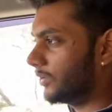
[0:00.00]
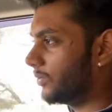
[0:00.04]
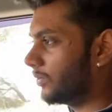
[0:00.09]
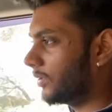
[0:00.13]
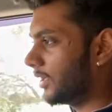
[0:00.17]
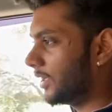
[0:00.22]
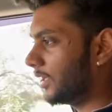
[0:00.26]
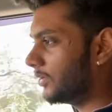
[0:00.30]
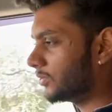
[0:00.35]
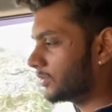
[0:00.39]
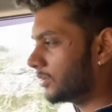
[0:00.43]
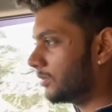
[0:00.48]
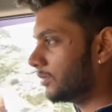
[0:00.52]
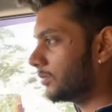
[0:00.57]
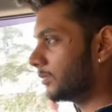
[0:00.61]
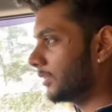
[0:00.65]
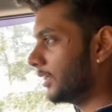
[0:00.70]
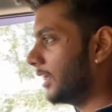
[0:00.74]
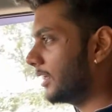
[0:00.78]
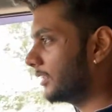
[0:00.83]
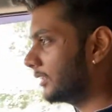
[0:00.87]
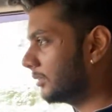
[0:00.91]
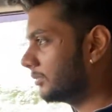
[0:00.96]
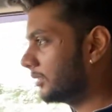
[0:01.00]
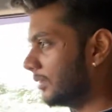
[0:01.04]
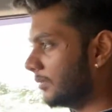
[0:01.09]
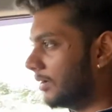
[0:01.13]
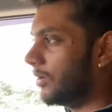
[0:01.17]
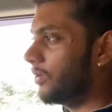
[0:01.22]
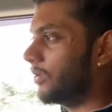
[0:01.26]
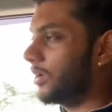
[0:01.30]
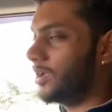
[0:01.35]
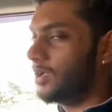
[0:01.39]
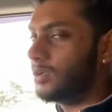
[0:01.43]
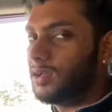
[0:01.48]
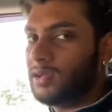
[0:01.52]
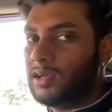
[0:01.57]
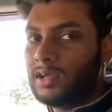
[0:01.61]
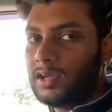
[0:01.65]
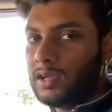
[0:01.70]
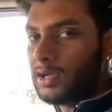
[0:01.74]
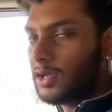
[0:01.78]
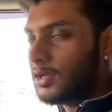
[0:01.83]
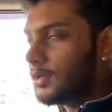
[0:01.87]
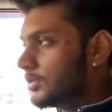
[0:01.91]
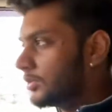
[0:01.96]
दोगे ना उसका मतलब एकदम दबाओगे
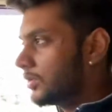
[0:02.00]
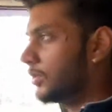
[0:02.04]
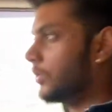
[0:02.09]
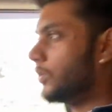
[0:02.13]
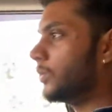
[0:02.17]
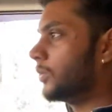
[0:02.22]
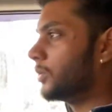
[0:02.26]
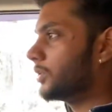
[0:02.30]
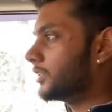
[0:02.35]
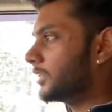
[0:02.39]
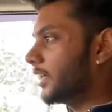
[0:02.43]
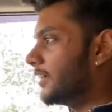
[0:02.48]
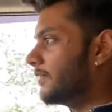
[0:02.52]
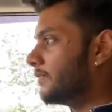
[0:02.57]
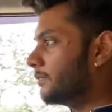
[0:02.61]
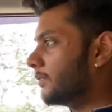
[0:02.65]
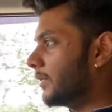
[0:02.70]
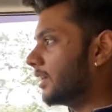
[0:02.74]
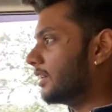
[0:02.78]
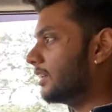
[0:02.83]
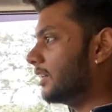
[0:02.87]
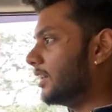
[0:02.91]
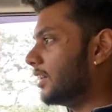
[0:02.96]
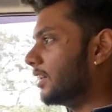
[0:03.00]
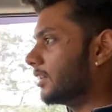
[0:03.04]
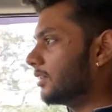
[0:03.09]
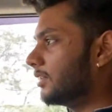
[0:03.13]
तो उस टाइम पर ना